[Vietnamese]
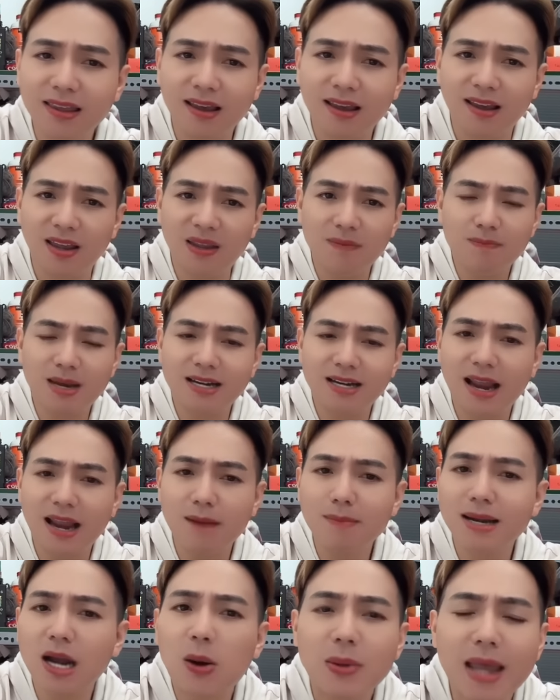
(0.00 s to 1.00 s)
hay gì mày
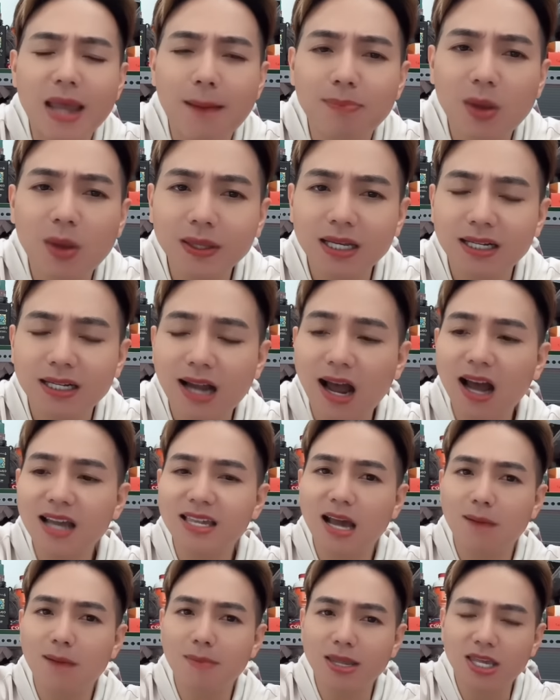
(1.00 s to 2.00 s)
rén mày đâu dám nói tới
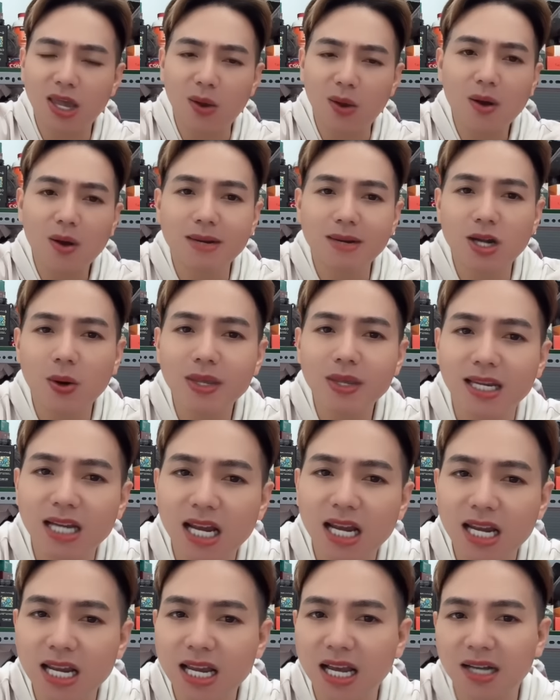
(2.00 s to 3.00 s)
nó giờ mày chuyển qua mày nói
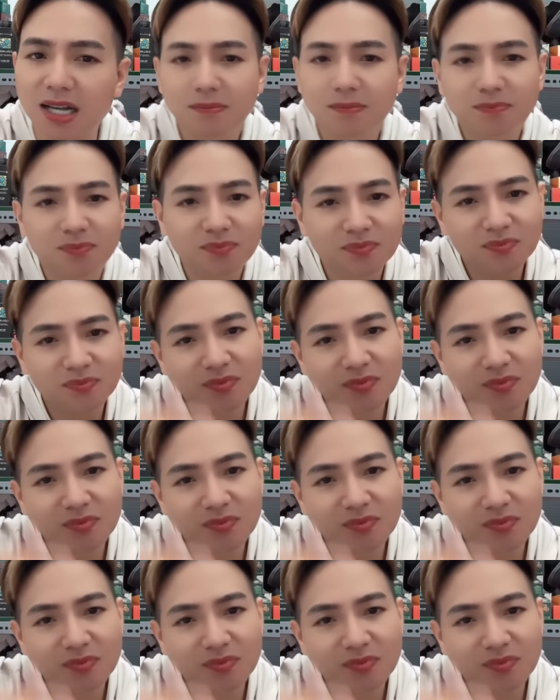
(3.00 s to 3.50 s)
chị đi hả